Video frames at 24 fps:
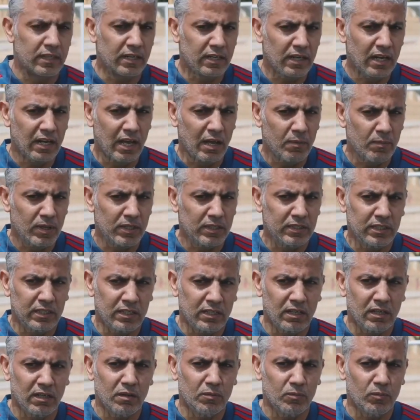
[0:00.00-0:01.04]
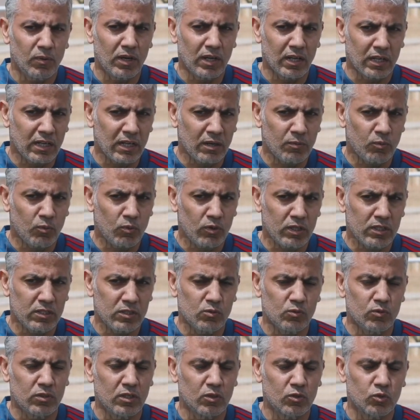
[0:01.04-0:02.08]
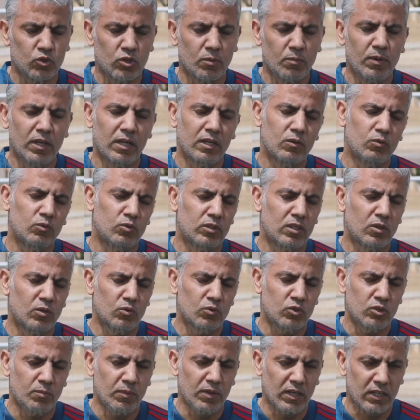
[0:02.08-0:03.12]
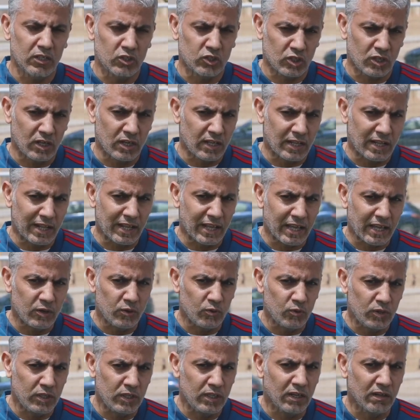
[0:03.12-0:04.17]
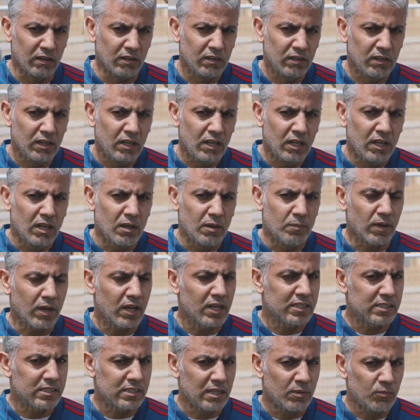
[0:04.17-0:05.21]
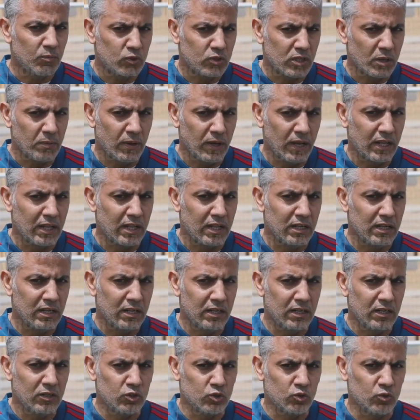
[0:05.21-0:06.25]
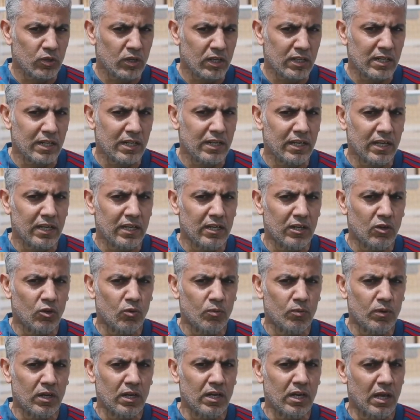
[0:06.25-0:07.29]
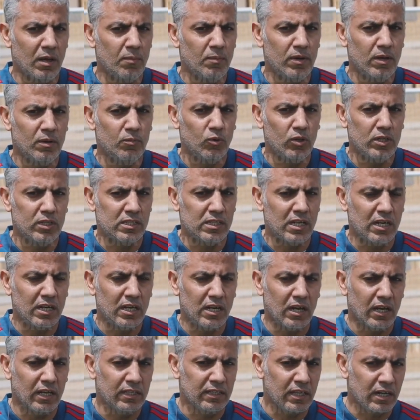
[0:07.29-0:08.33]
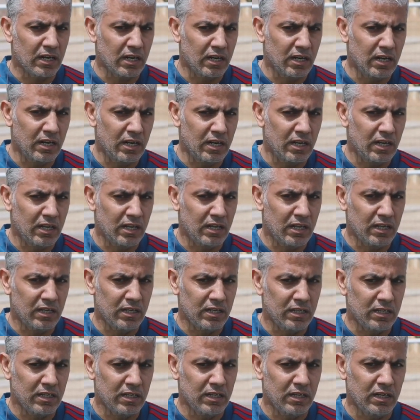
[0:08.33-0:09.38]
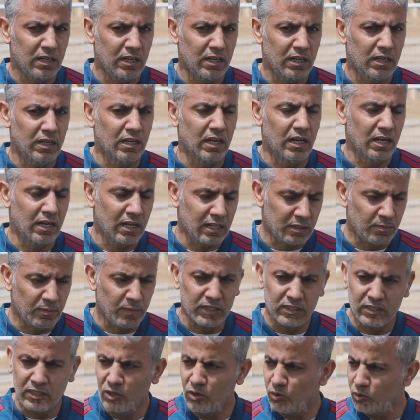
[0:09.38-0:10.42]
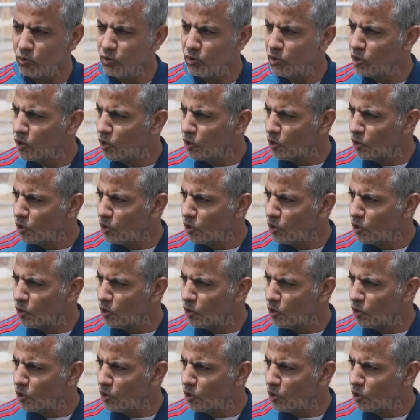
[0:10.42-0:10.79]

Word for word: درنا العمل ديالنا بلغنا البوليس وداروا جميع وداروا جميع الاجراءات القانونيه بقصد متابعه الجنات لانهم العمل البوليس لان غيدير الخدمه ديالو